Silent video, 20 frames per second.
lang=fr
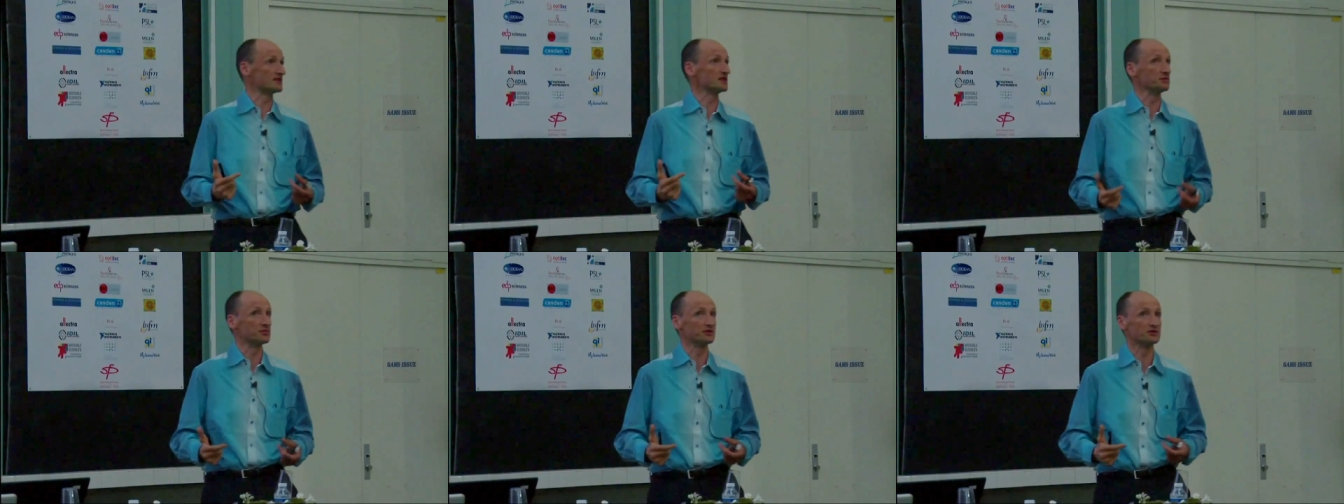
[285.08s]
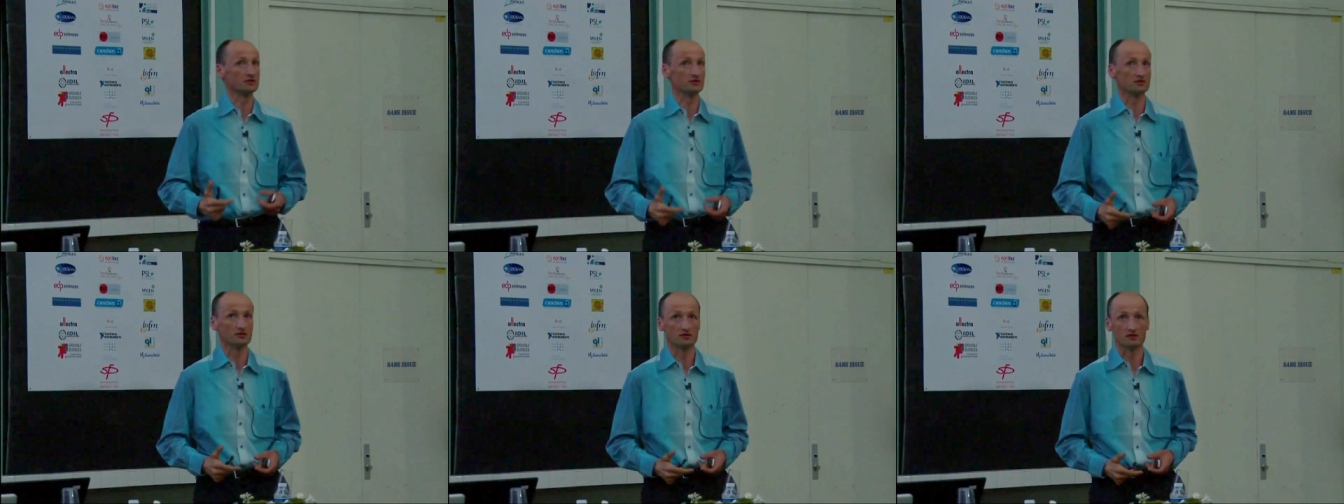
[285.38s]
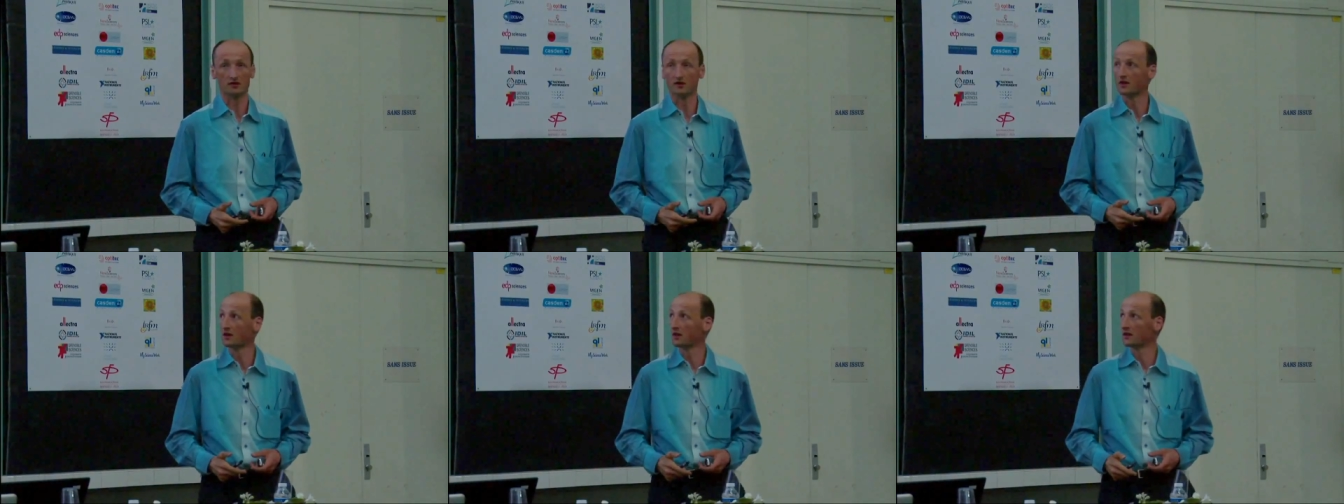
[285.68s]
type de,
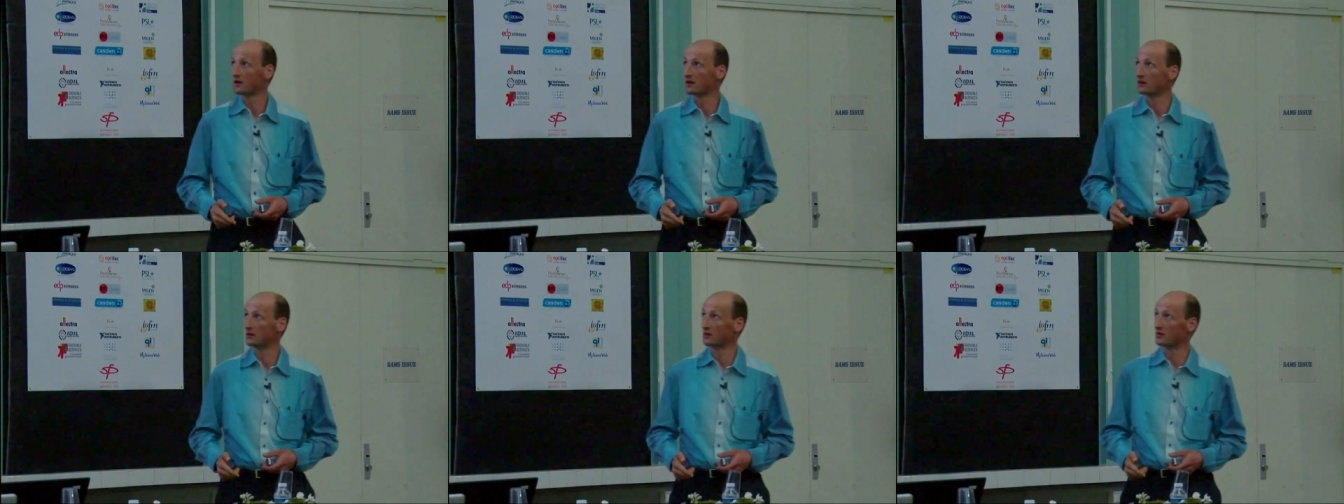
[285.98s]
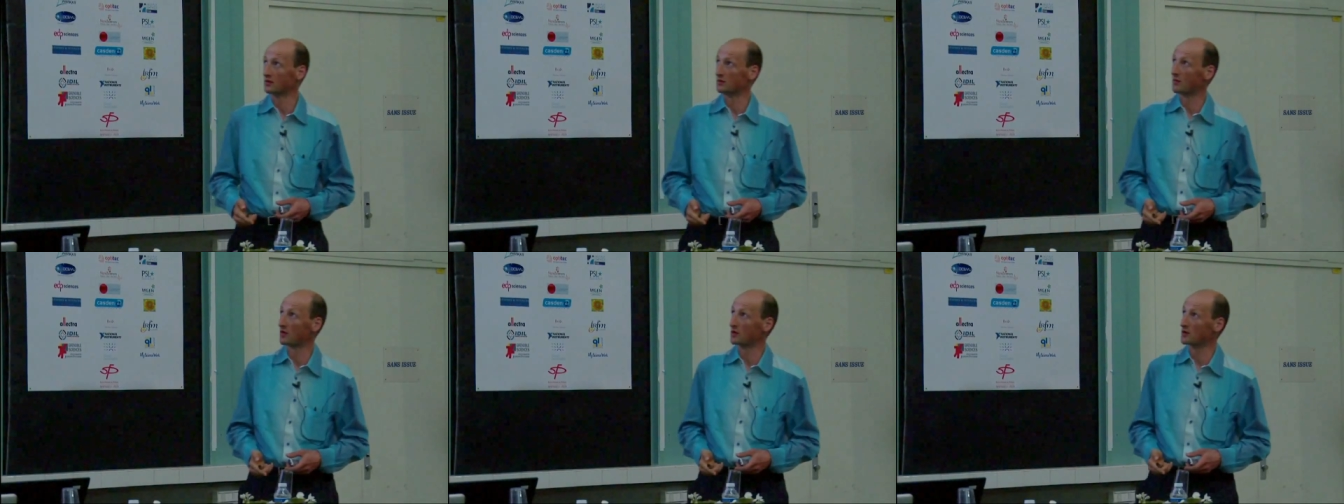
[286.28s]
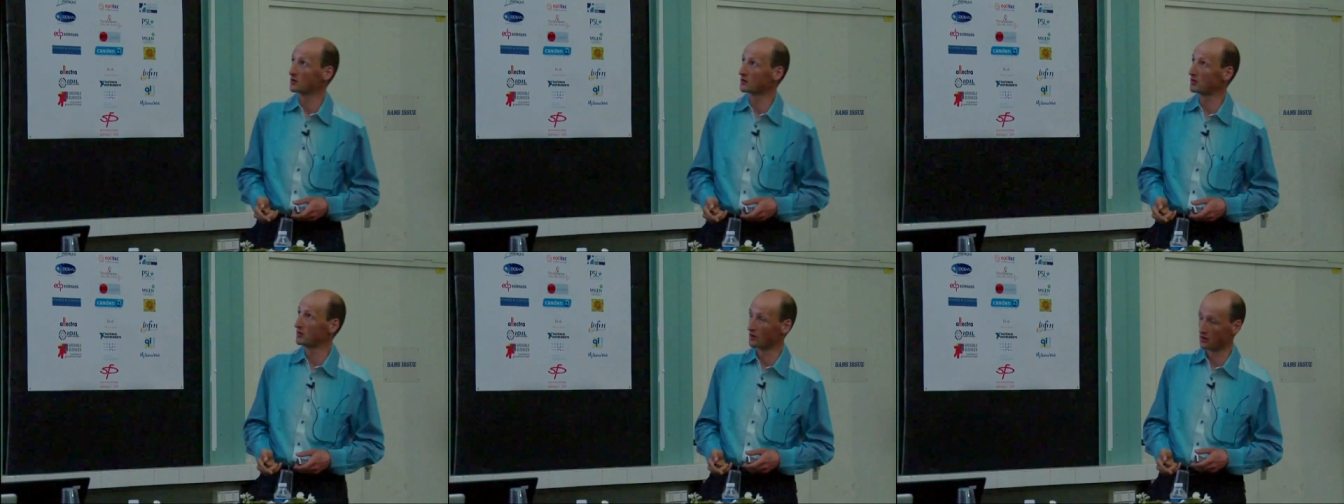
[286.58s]

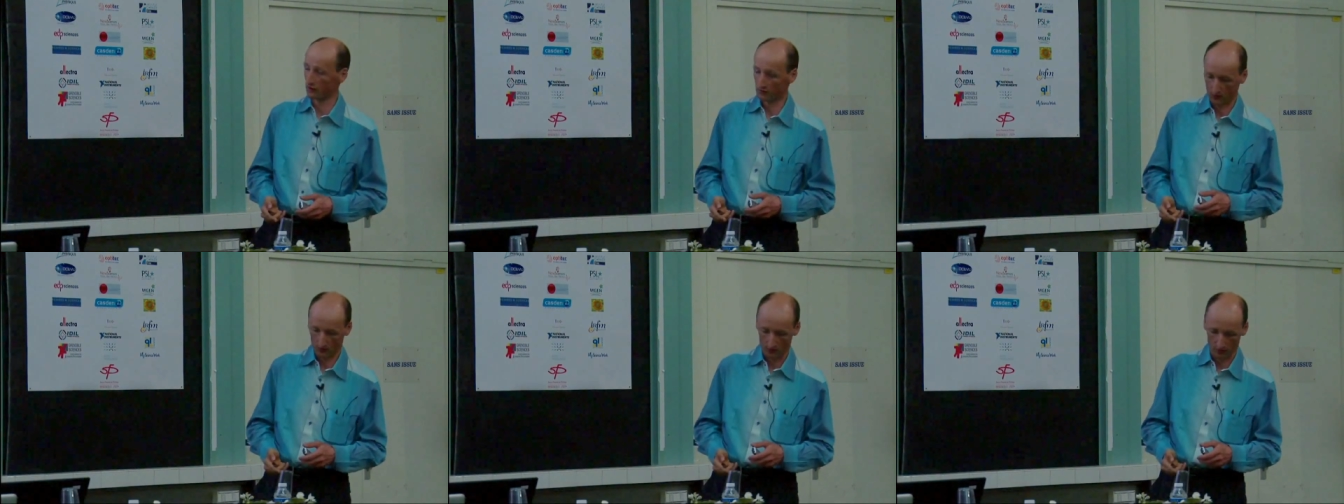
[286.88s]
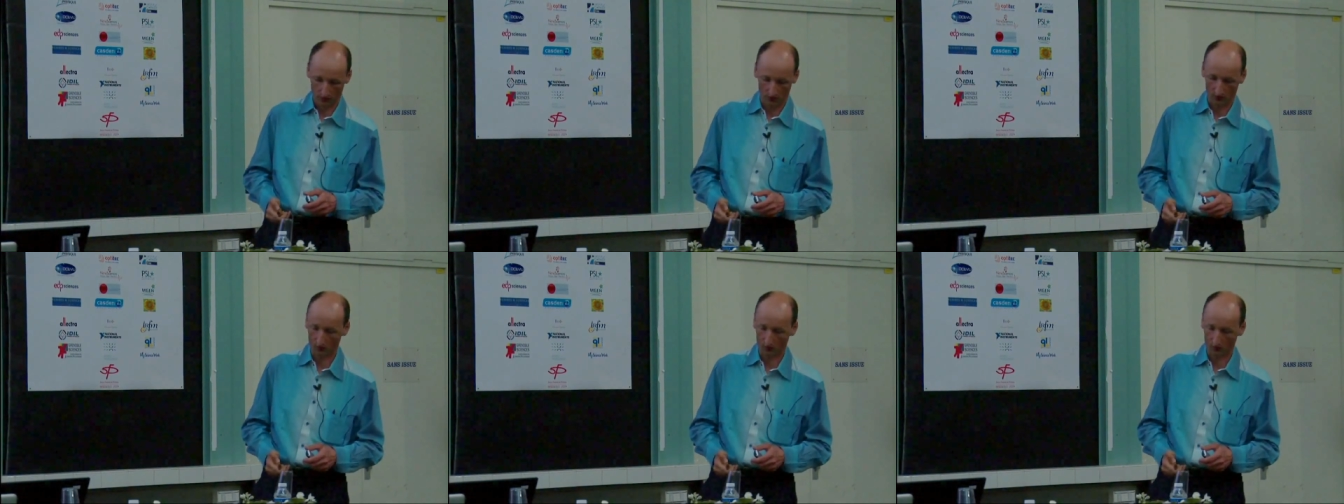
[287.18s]
molécule on veut,